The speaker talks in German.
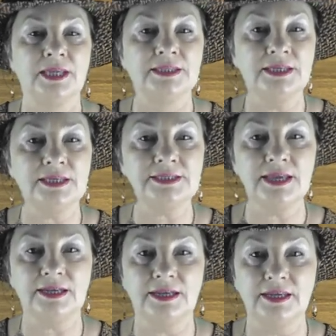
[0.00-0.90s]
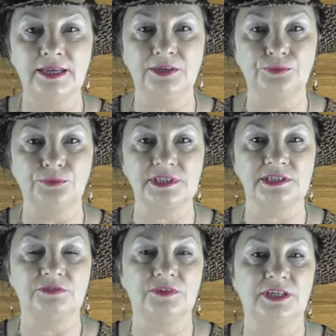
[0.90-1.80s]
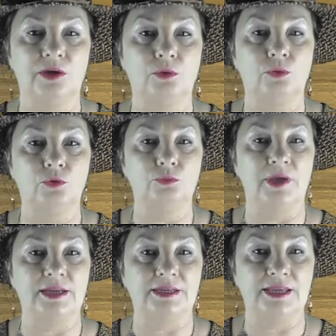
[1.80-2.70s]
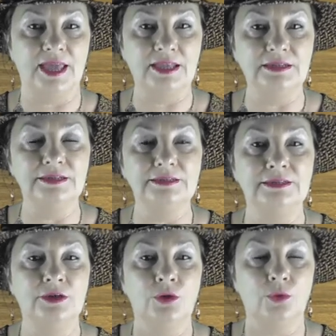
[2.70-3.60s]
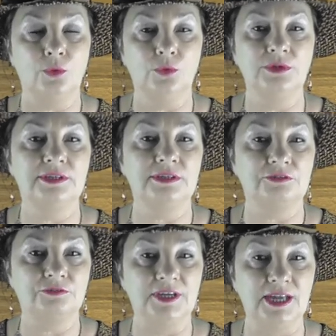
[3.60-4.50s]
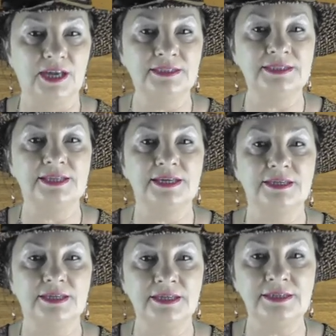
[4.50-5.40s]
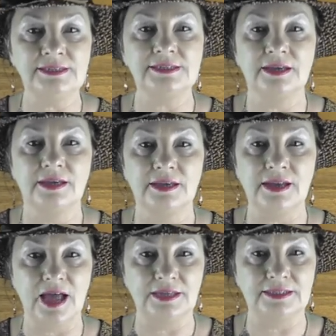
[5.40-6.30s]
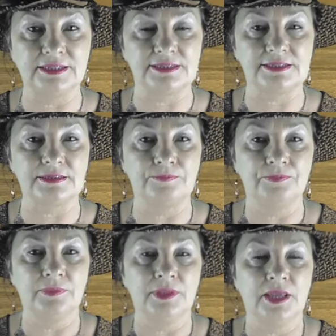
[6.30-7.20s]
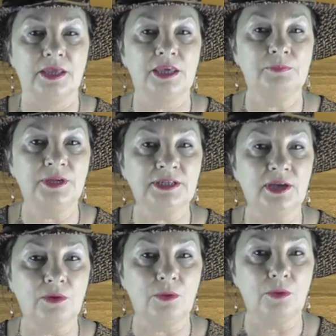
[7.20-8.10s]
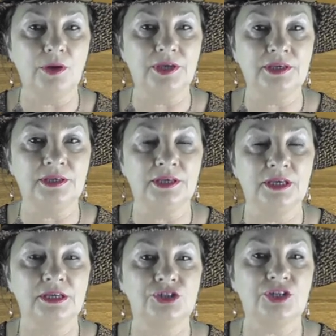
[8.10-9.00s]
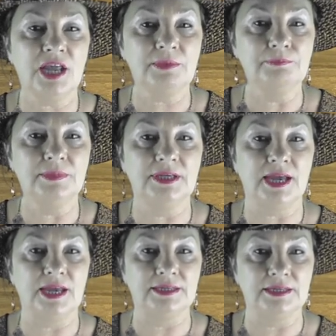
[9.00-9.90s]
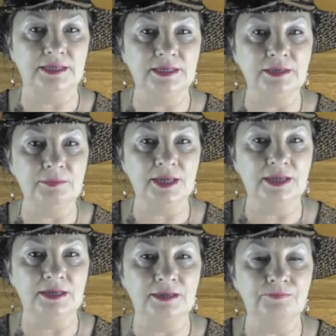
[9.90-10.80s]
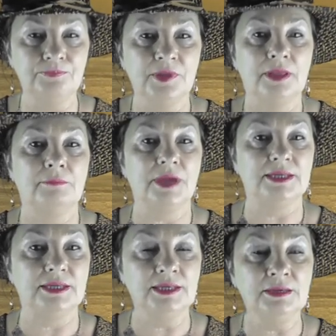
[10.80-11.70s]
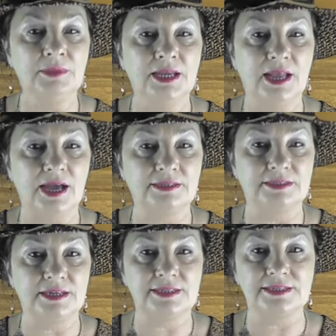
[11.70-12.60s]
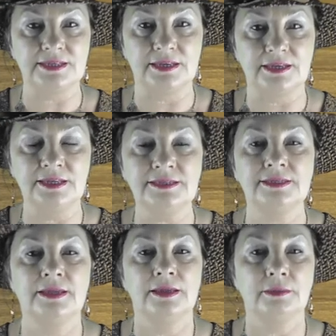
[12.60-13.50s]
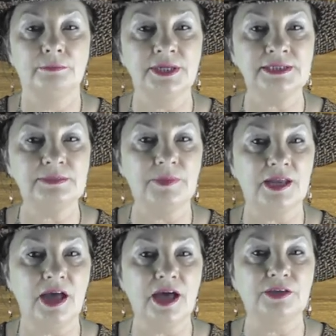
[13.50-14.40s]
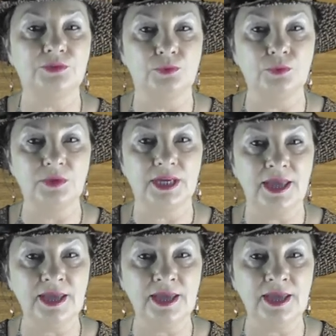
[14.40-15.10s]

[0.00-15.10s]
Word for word: Diese Klärungsvideo über Geld und Finanzen ist gratis. Ich bitte euch, schreibt mir ein E-Mail. Mein E-Mail-Adresse ist blitzberatung@